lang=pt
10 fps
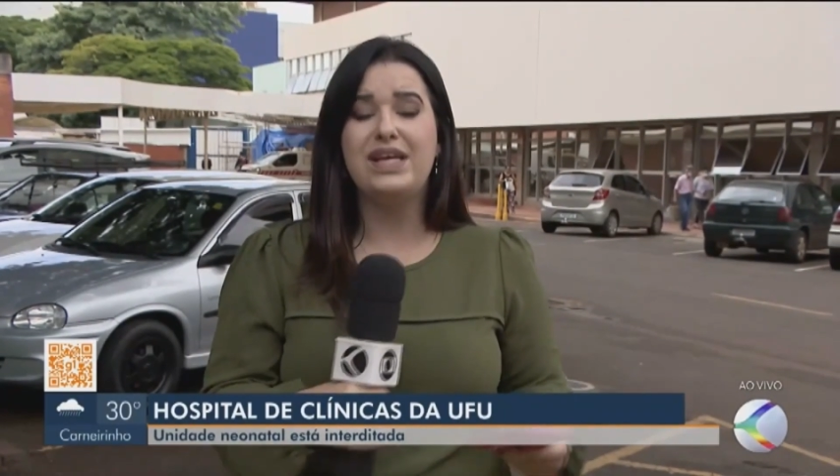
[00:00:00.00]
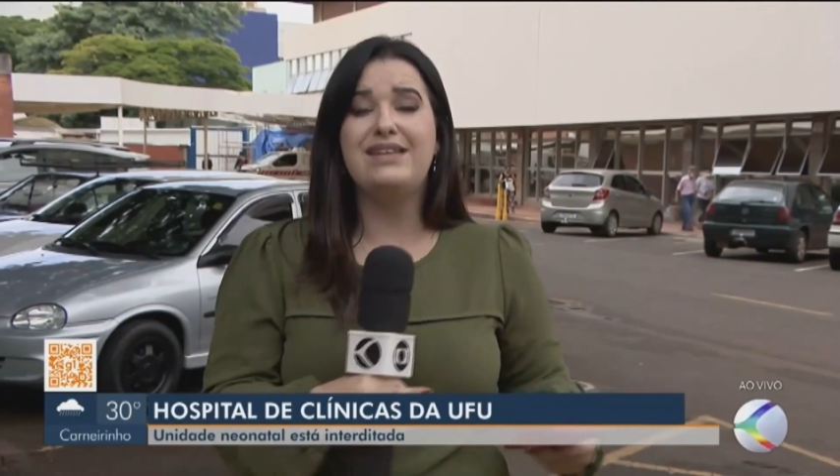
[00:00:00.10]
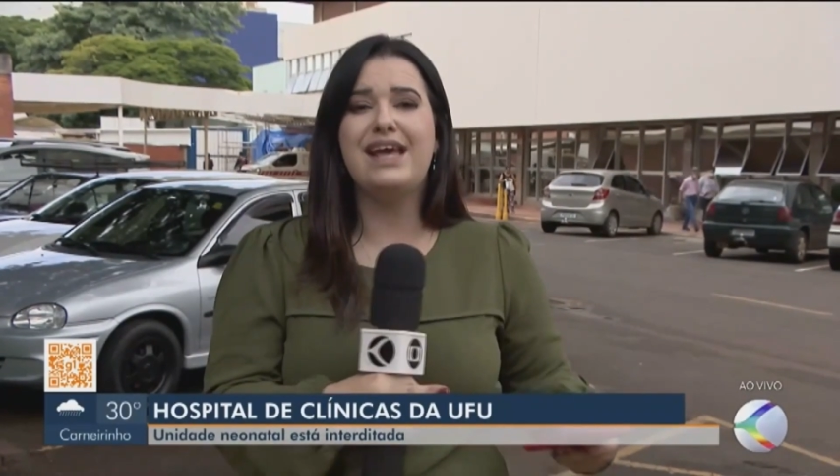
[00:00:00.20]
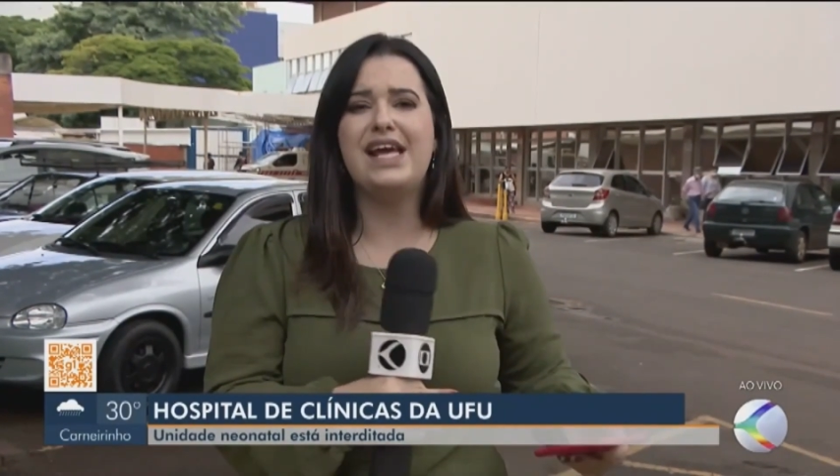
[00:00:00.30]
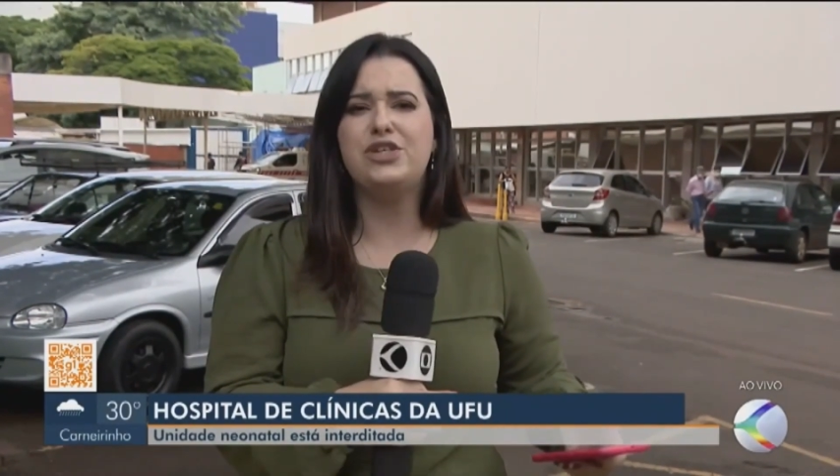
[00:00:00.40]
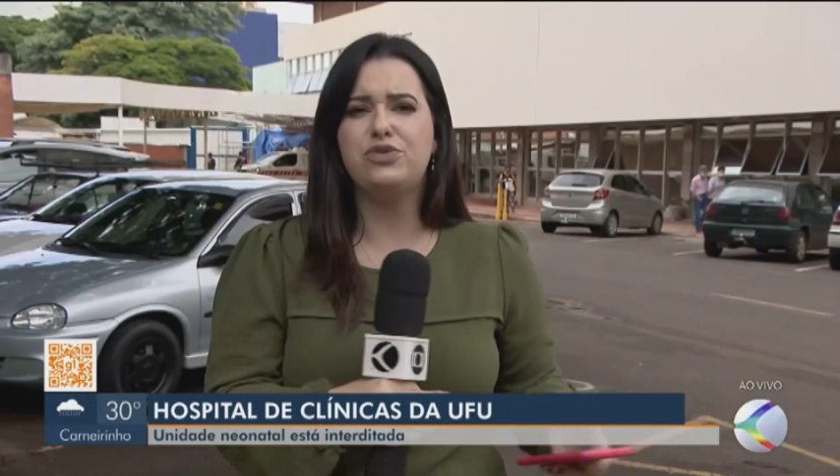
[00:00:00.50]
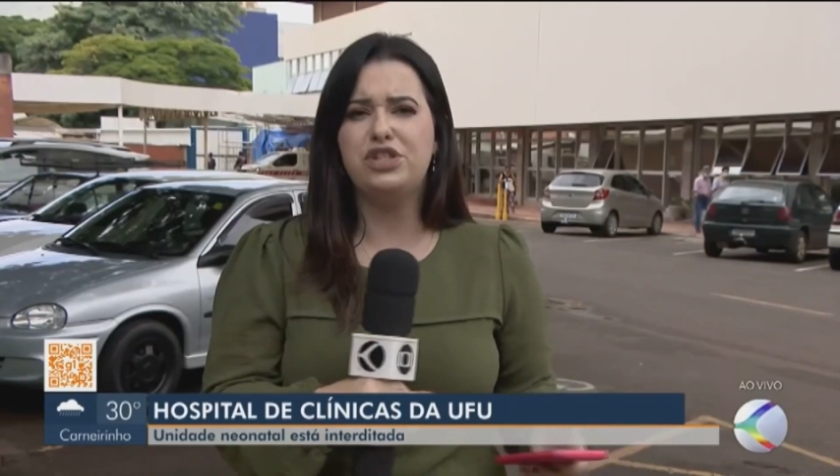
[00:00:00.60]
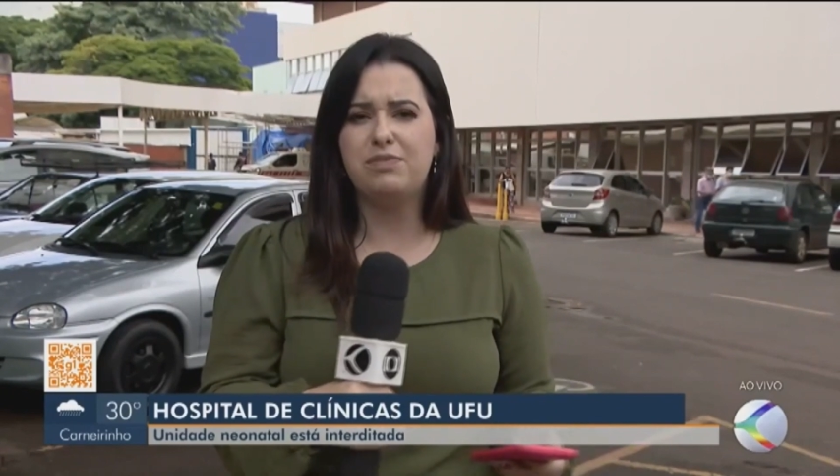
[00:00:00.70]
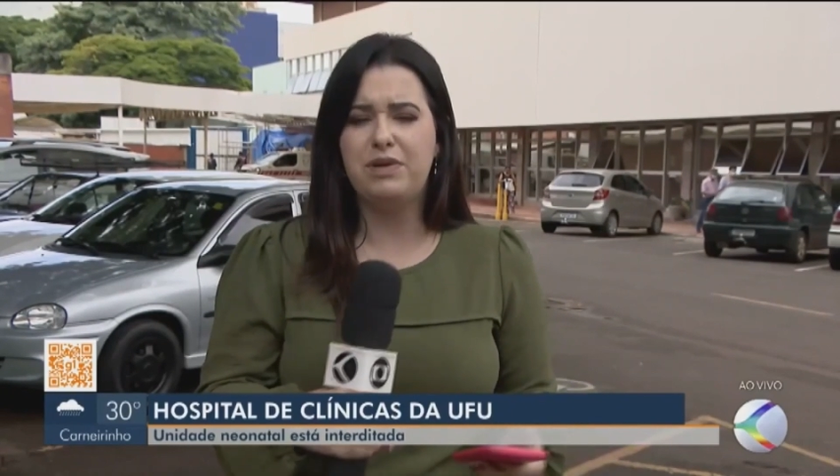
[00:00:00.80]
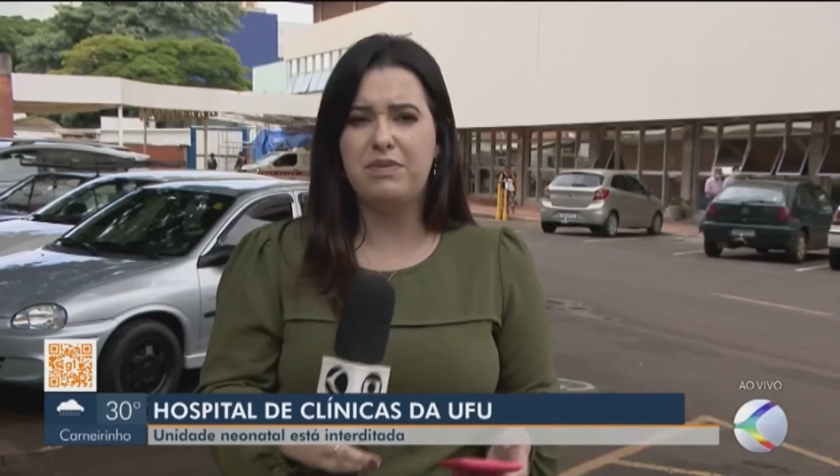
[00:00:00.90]
e desde o
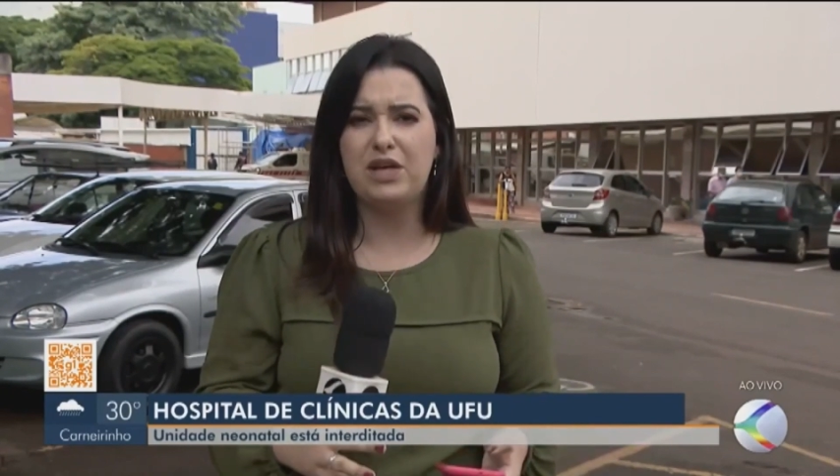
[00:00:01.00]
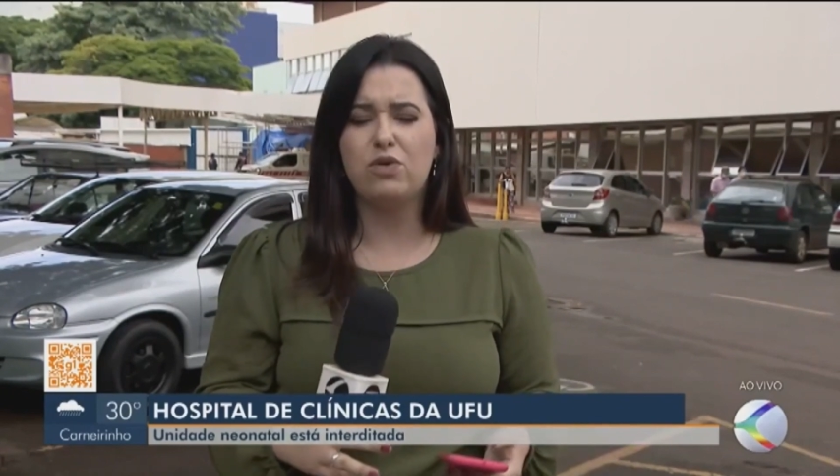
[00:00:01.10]
dia primeiro,